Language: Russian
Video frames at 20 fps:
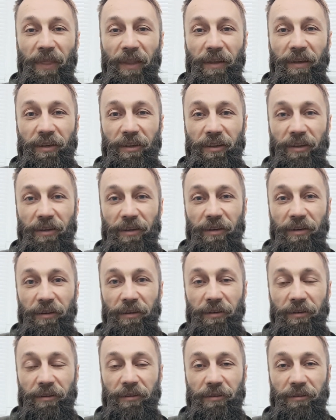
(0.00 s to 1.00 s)

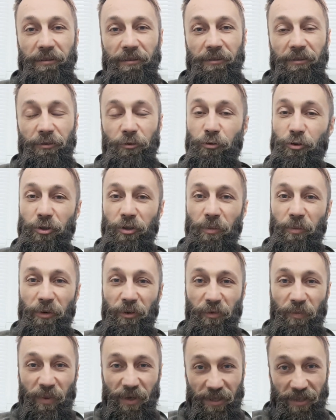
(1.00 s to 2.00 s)
и нужно
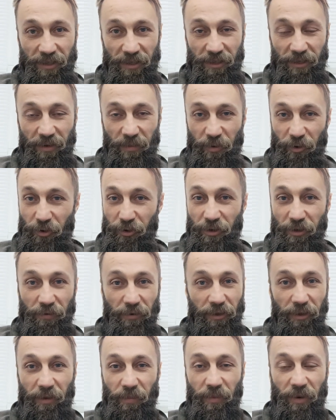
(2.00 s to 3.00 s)
быть в позиции просто
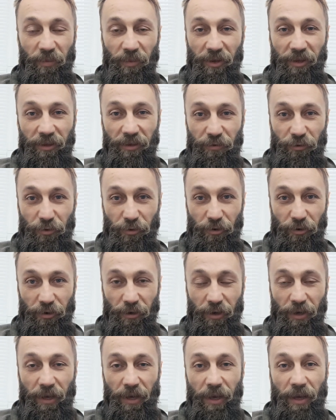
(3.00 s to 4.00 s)
в этот момент и все.